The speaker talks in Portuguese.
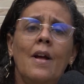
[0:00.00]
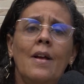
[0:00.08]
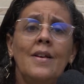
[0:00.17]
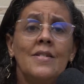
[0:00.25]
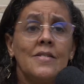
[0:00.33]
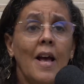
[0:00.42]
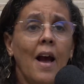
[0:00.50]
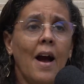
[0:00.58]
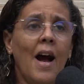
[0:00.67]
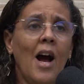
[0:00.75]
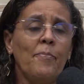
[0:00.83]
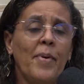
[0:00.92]

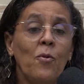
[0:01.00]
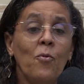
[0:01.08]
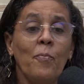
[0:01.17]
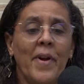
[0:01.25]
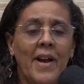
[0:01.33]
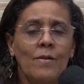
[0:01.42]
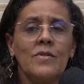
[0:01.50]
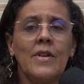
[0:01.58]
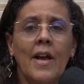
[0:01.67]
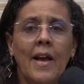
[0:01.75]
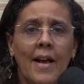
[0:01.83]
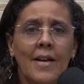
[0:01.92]
encerrar pelo menos
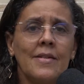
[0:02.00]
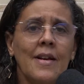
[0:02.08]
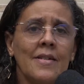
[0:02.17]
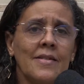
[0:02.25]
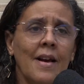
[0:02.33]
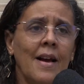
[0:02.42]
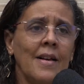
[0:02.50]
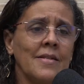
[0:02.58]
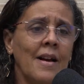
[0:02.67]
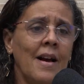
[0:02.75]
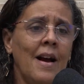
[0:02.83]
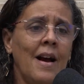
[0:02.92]
esse, essa,
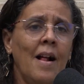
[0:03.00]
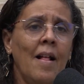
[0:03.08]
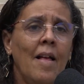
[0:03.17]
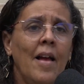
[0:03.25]
essa,